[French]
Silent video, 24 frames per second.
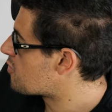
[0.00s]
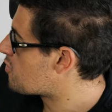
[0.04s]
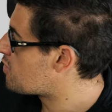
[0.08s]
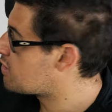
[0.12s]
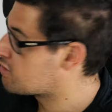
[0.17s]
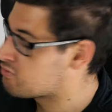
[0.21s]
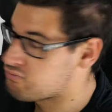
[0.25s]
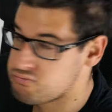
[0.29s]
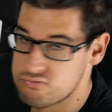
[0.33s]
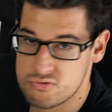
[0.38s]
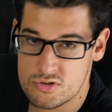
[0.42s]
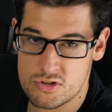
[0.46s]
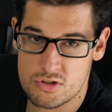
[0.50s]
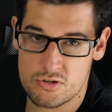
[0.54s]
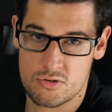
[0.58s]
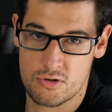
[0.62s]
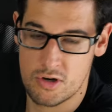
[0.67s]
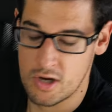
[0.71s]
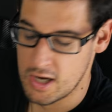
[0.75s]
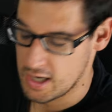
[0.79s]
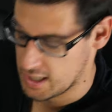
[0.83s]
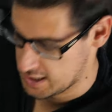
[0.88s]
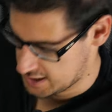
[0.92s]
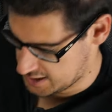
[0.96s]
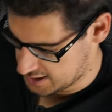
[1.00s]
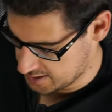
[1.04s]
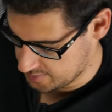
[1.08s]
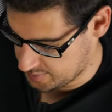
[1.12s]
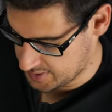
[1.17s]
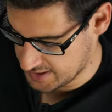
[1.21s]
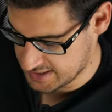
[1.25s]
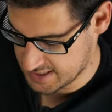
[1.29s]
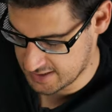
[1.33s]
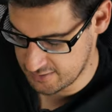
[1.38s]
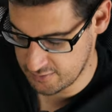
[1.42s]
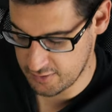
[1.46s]
ouais, je, je sais
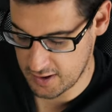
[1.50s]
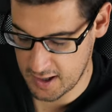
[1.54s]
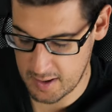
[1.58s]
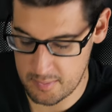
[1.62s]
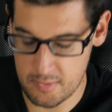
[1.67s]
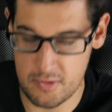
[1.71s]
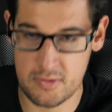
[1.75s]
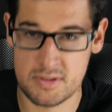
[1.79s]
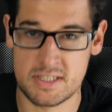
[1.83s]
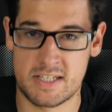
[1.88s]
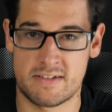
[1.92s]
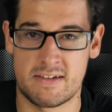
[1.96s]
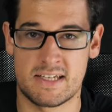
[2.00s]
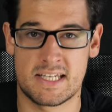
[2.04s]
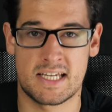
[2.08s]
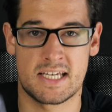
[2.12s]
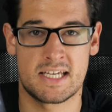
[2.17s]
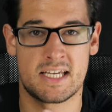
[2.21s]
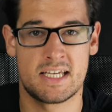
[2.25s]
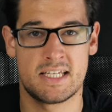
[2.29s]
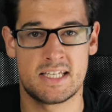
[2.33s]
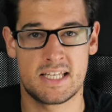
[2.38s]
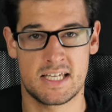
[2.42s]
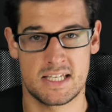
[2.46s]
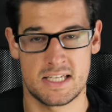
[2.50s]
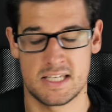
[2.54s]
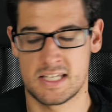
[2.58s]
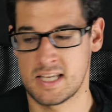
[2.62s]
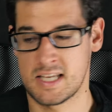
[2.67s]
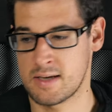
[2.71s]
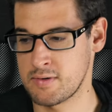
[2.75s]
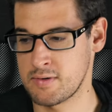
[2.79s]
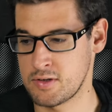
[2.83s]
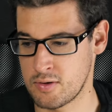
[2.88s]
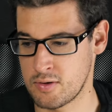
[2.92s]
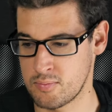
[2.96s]
pas si vraiment ça va être un critère
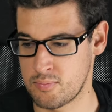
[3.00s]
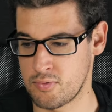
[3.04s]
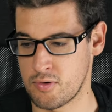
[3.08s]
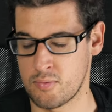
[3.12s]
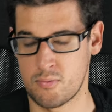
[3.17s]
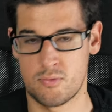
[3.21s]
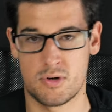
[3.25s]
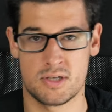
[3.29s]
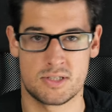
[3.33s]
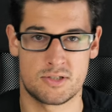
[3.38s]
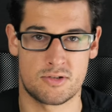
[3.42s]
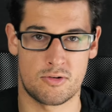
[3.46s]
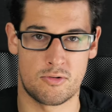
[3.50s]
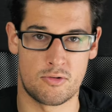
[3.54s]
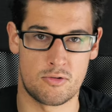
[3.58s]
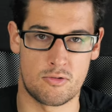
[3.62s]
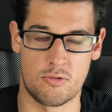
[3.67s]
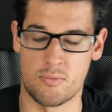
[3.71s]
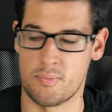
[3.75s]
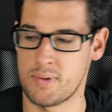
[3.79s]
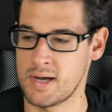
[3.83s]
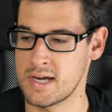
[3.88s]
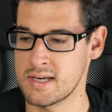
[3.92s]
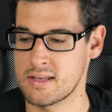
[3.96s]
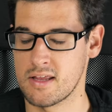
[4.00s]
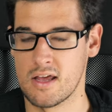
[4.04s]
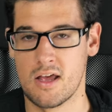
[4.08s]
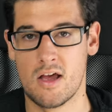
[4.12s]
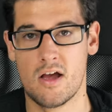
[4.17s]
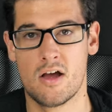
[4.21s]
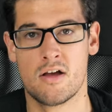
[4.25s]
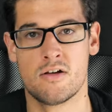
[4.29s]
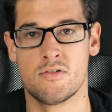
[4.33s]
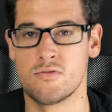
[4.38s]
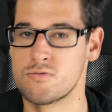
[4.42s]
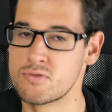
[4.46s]
déterminant pour moi sur le compact,
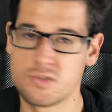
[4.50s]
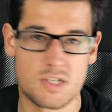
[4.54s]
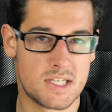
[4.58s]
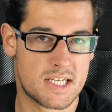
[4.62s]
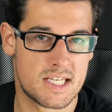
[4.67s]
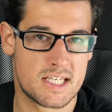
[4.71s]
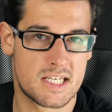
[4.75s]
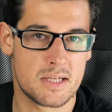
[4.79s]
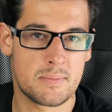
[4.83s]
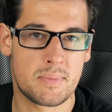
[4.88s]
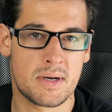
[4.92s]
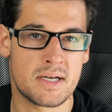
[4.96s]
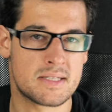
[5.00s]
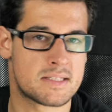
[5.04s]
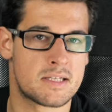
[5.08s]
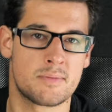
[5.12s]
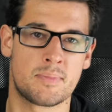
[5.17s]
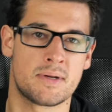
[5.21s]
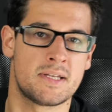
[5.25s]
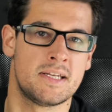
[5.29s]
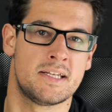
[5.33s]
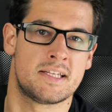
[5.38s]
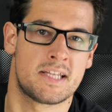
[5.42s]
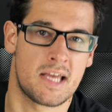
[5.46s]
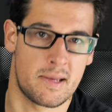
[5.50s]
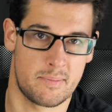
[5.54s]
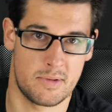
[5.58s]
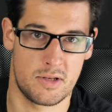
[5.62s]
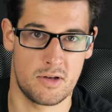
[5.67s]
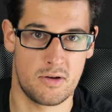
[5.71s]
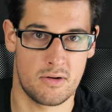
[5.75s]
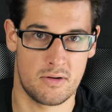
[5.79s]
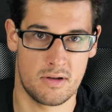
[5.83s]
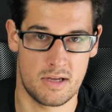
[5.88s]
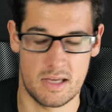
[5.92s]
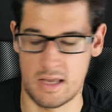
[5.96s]
vous inquiétez pas, c'est pas
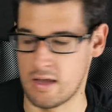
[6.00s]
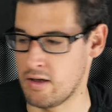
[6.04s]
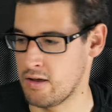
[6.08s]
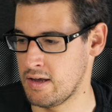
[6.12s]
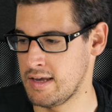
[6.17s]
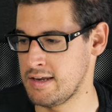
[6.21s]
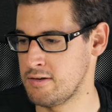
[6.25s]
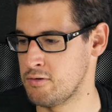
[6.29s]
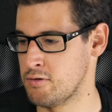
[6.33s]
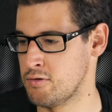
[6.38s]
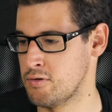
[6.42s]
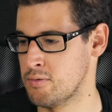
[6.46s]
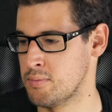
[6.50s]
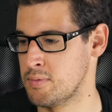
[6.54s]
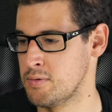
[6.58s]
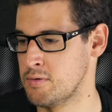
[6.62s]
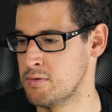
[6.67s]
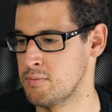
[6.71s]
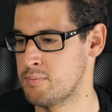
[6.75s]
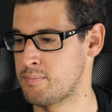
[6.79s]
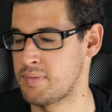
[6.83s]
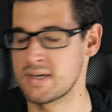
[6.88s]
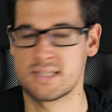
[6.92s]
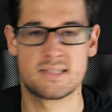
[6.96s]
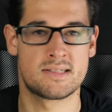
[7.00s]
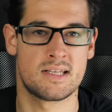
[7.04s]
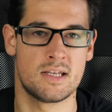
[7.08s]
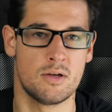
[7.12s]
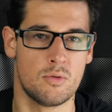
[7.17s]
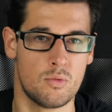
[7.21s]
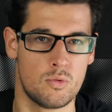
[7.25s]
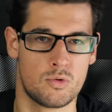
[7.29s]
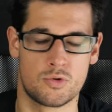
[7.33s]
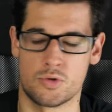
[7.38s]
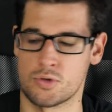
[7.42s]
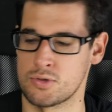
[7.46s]
déterminant et, euh, ne,
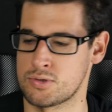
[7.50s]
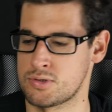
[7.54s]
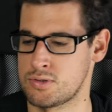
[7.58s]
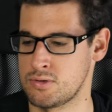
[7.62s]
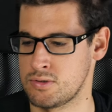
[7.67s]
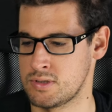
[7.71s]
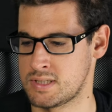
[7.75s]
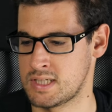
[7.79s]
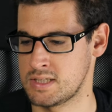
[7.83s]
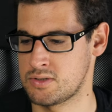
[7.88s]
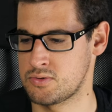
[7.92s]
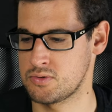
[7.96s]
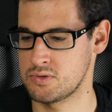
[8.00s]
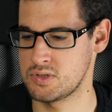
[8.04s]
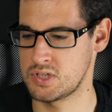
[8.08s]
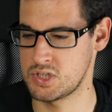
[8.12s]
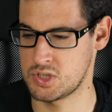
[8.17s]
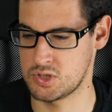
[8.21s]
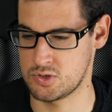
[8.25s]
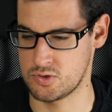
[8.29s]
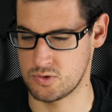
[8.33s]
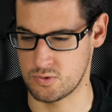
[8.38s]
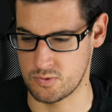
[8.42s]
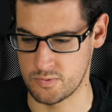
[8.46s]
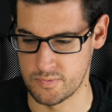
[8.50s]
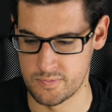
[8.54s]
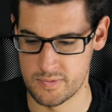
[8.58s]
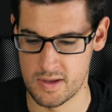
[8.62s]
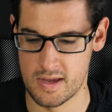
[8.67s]
passez outre cette suggestion.